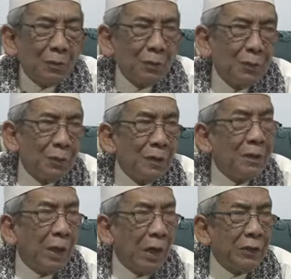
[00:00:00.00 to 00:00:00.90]
kudune
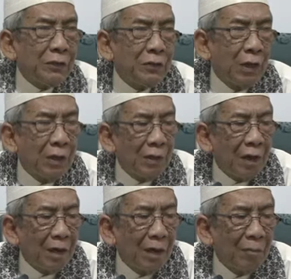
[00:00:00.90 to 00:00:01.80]
dieja
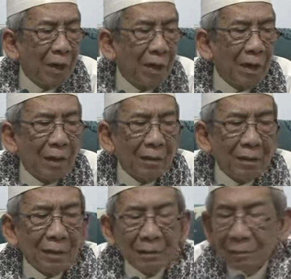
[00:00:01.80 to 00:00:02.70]
ya angel
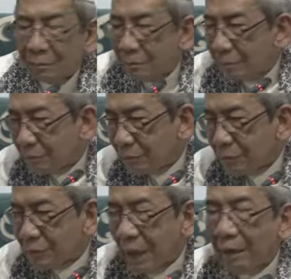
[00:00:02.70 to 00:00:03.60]
maning.
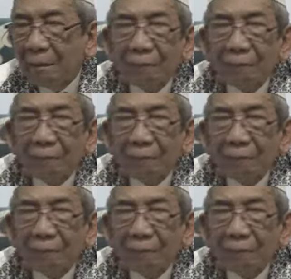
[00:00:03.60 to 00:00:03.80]
Usah.